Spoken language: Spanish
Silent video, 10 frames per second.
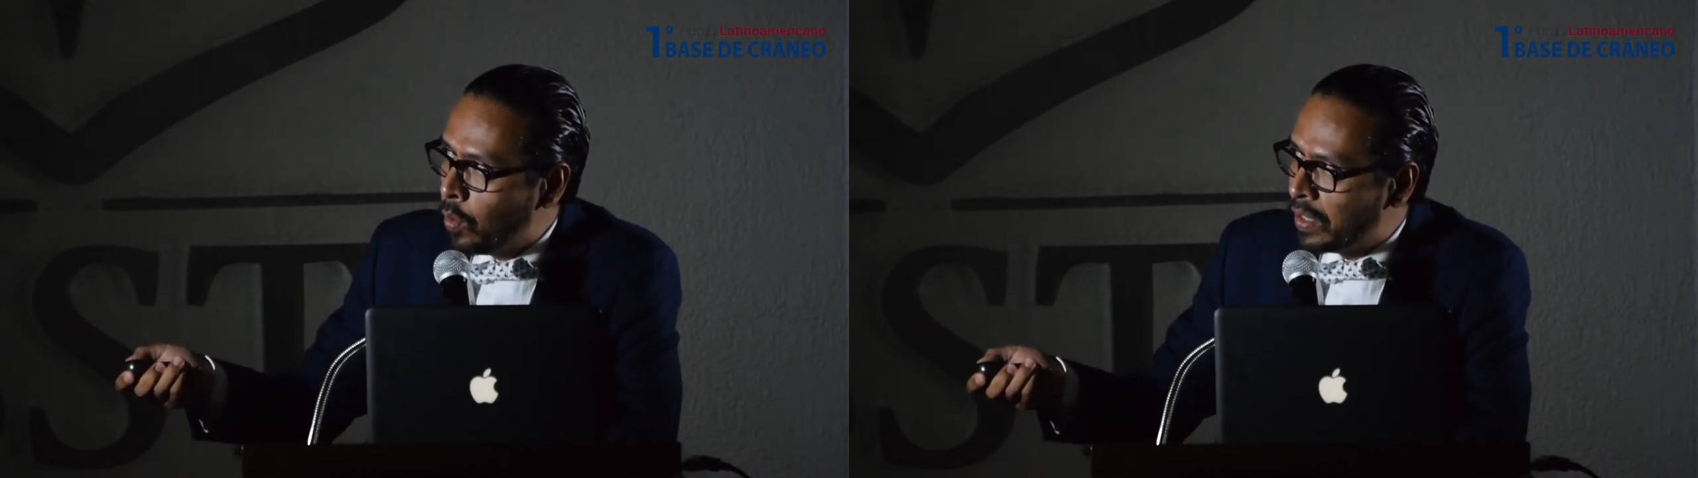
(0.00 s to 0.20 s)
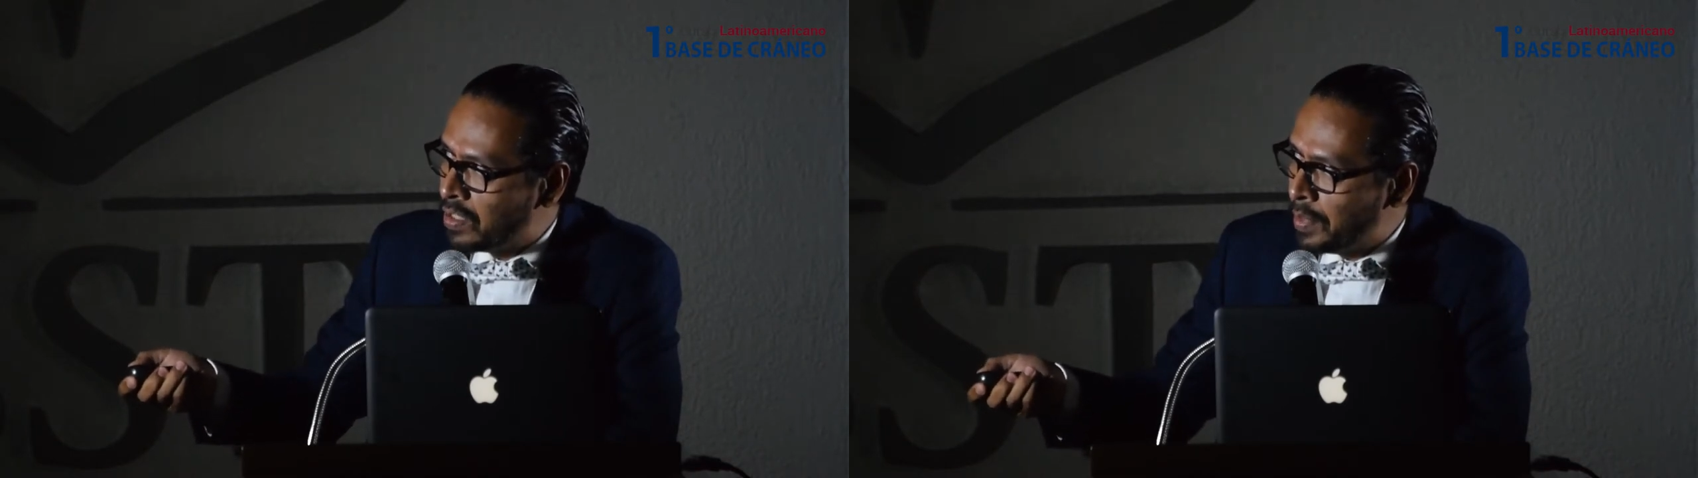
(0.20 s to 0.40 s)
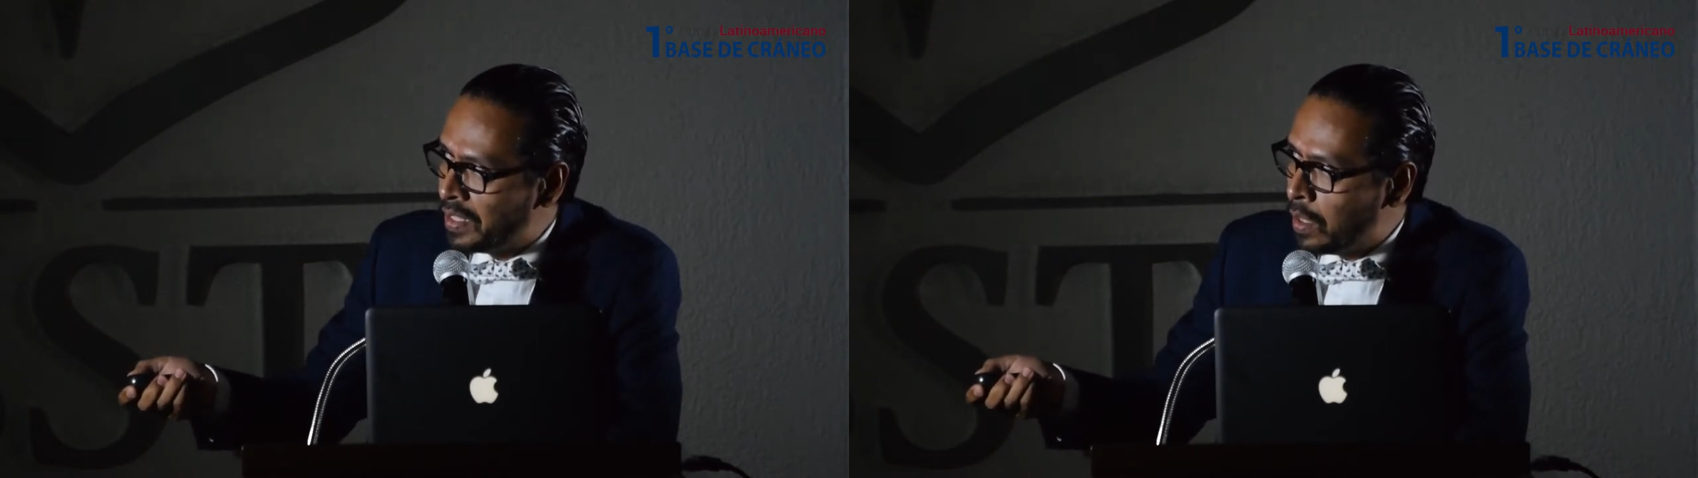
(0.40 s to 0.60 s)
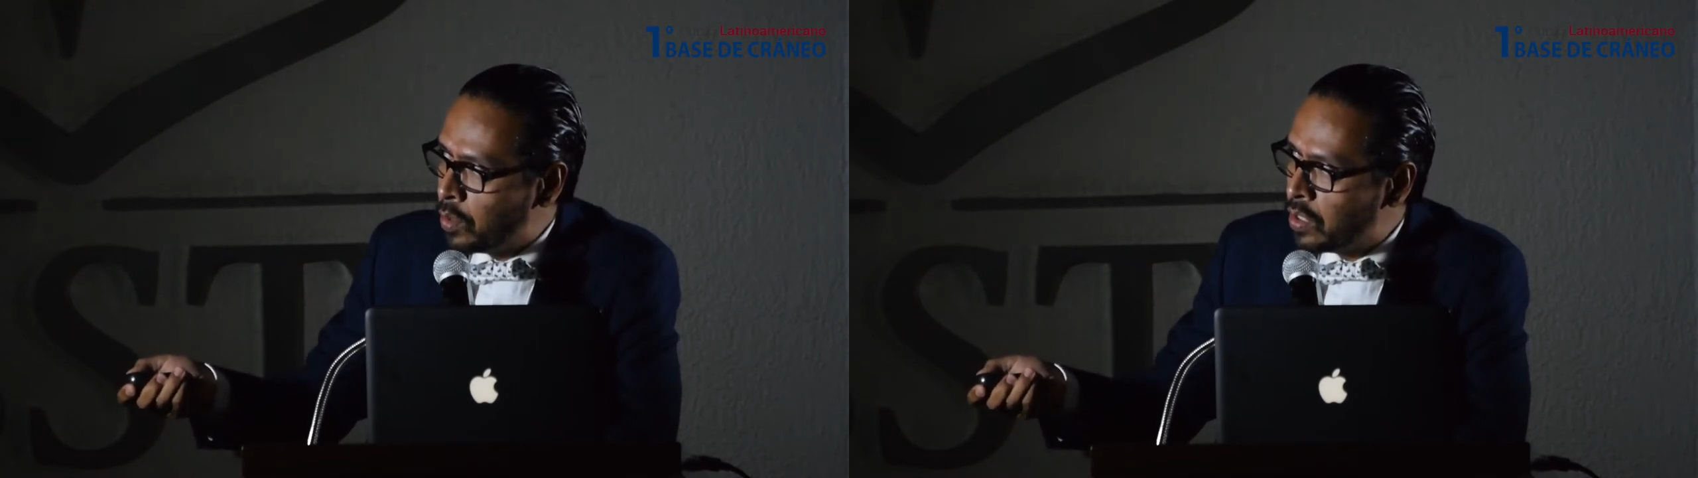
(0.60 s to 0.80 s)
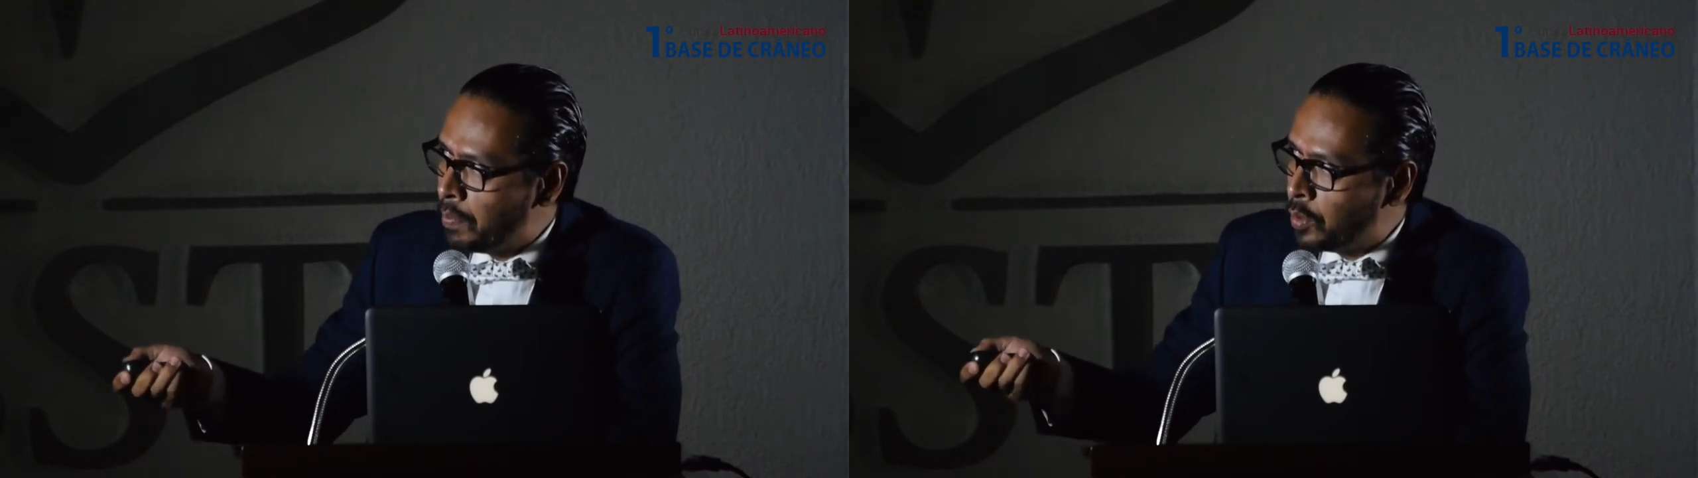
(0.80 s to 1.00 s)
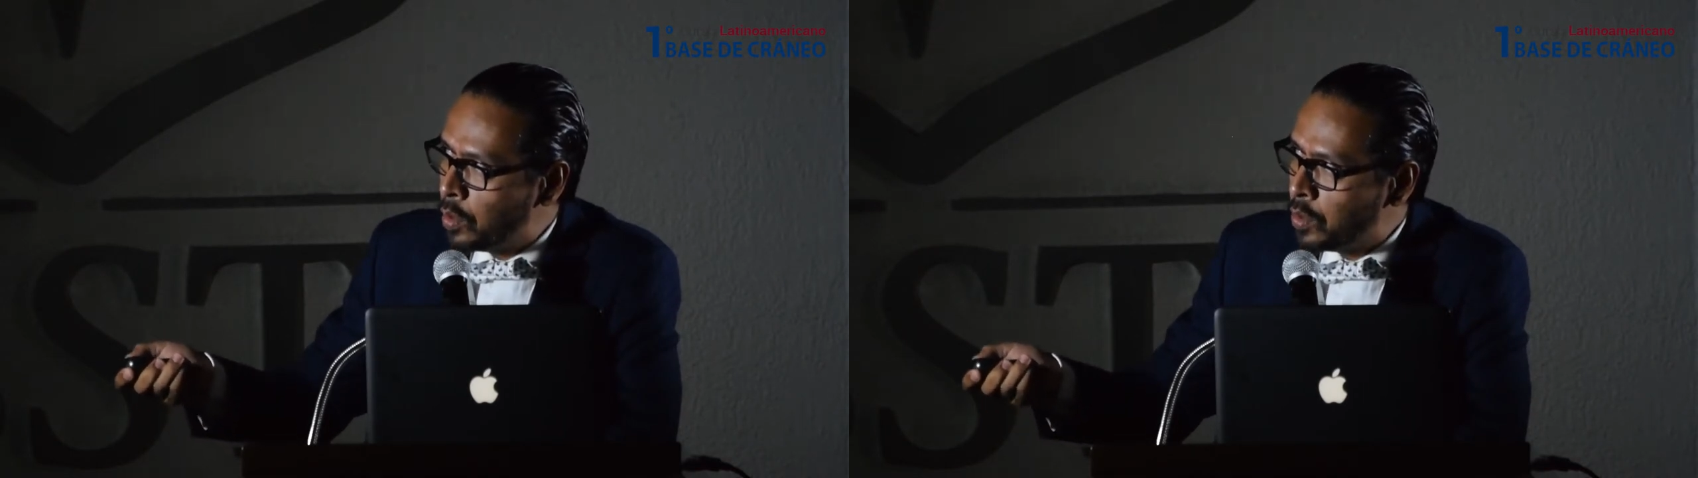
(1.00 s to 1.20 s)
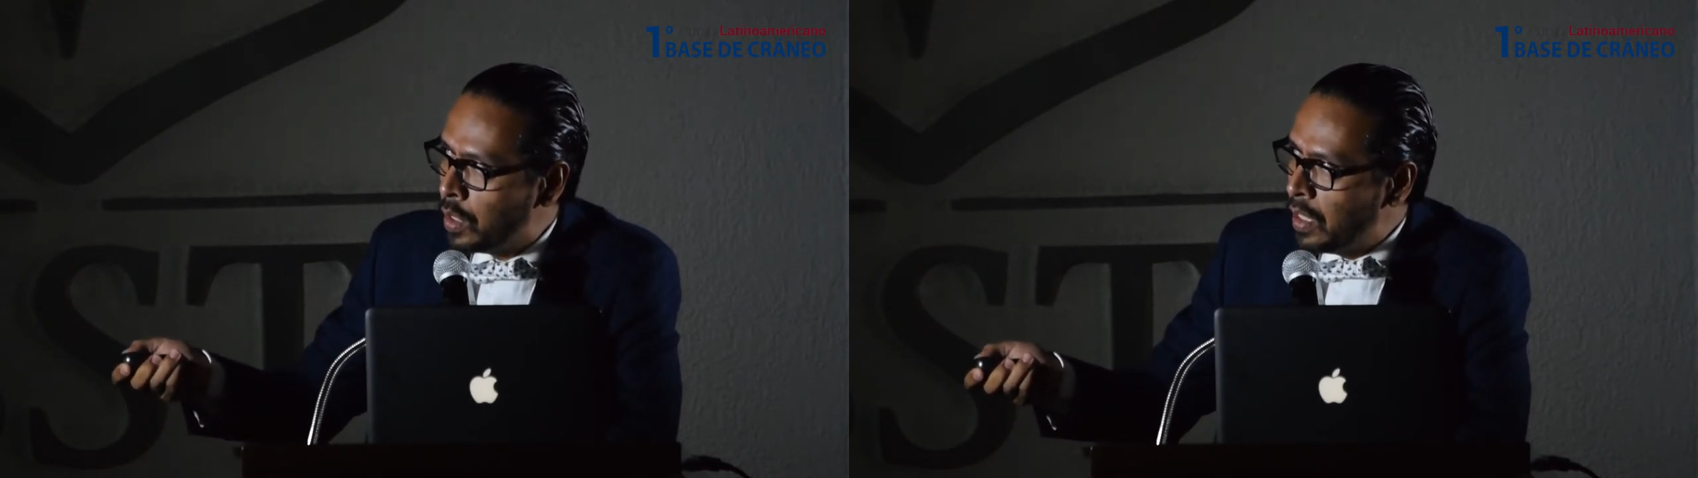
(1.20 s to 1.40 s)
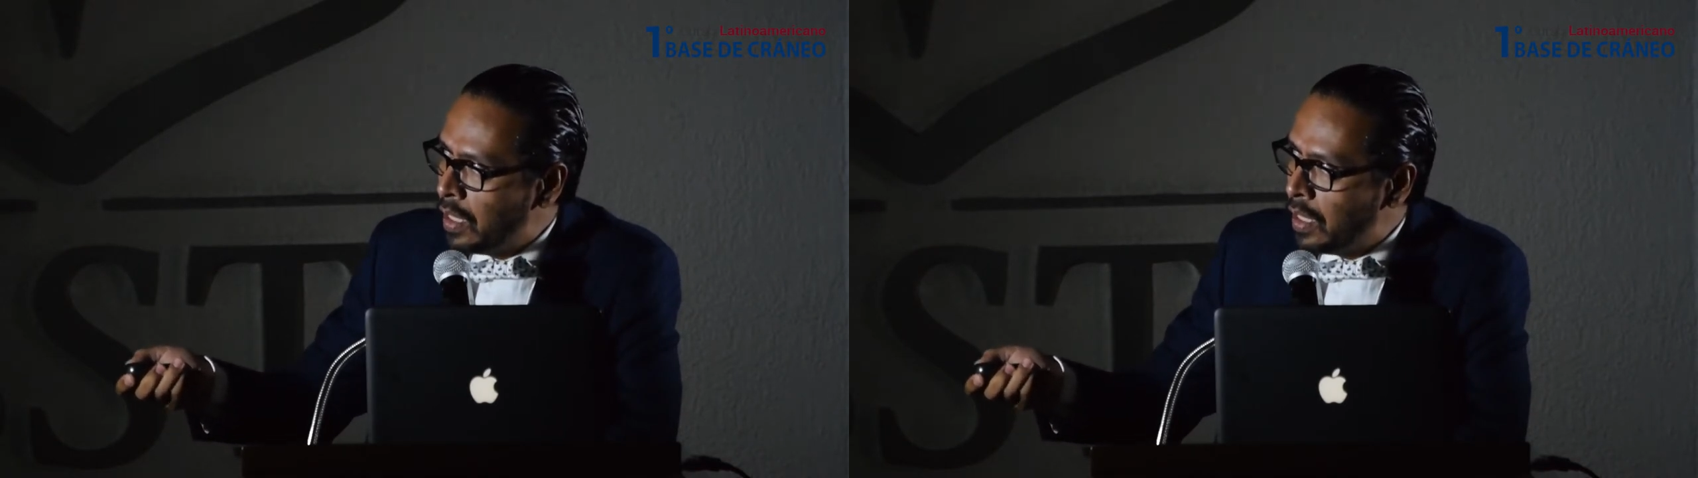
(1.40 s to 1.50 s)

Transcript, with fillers: o asimetría en los septos,